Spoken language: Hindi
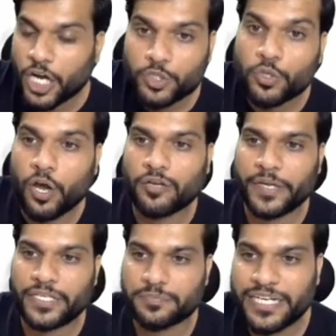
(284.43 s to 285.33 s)
टू लॉन
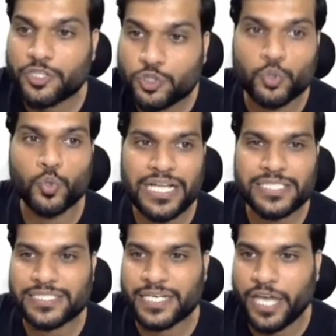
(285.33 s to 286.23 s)
पेयर बेटा टू
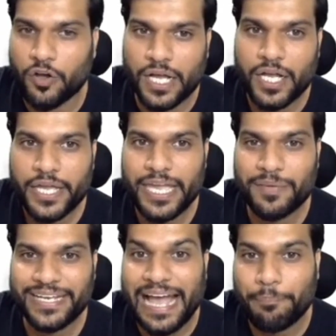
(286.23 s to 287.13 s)
आंसर इसका क्या होगा ए
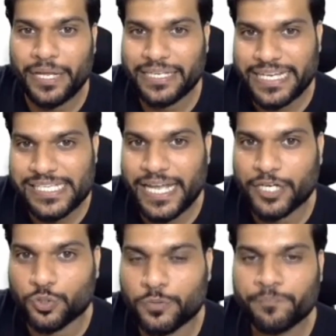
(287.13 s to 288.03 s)
बने एप्पल कैसे आया
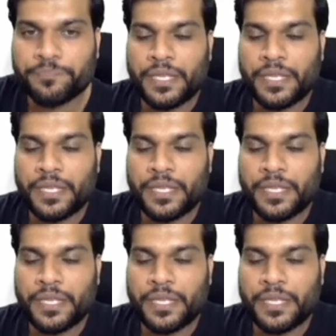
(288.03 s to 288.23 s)
टू